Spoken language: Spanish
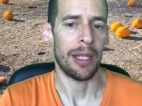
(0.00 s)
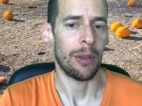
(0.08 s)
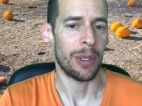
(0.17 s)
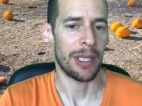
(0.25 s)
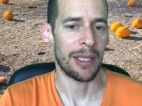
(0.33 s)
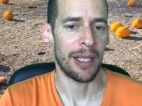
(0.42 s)

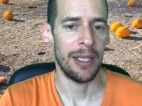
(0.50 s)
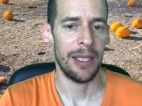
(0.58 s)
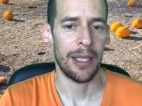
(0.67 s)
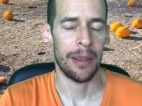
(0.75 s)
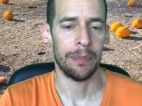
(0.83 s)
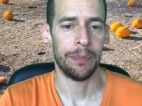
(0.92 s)
encuestas en
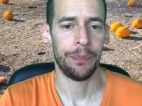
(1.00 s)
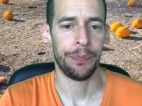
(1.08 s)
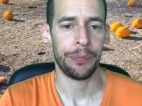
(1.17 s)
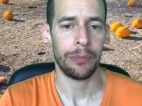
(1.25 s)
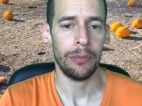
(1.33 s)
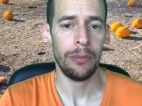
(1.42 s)
línea.
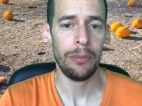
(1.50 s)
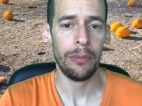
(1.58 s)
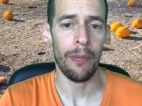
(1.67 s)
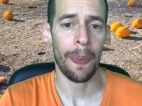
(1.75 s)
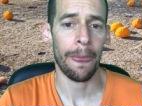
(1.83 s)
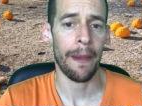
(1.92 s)

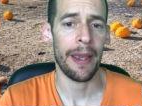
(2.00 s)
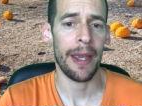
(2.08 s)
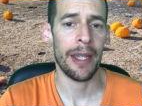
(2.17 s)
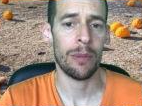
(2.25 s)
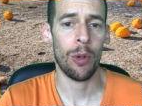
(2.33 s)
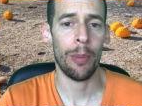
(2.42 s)

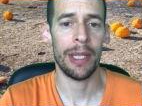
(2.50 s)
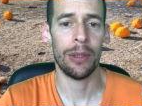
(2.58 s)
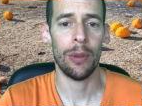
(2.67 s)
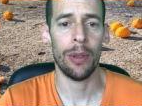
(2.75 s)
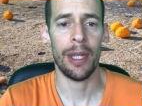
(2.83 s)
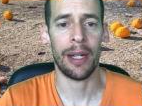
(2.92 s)
Es
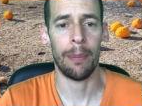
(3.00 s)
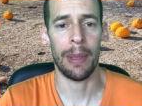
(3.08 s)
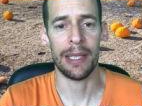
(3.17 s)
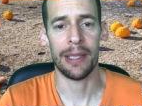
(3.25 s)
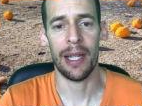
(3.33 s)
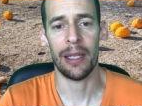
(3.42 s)
momento de
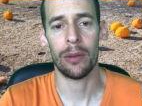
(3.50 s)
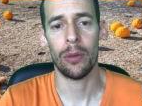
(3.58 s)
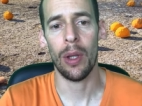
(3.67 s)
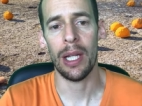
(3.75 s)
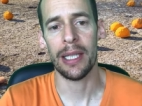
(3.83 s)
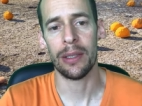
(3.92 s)
repensar
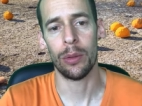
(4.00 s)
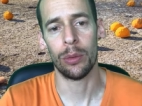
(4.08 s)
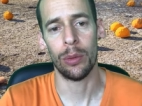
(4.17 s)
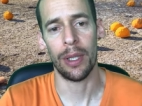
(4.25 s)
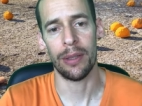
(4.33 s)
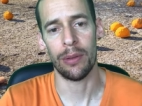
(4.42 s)
toda la
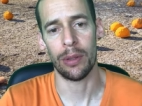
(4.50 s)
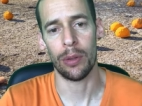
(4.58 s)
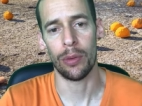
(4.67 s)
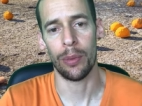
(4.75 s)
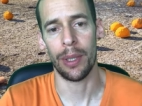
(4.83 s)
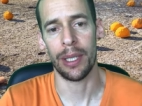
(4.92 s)
estructura de nuestros
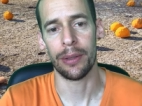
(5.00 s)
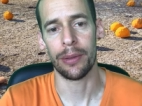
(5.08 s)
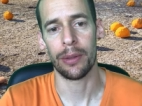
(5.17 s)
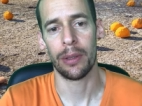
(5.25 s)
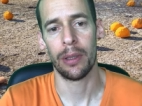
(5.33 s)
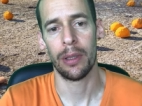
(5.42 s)
gobiernos.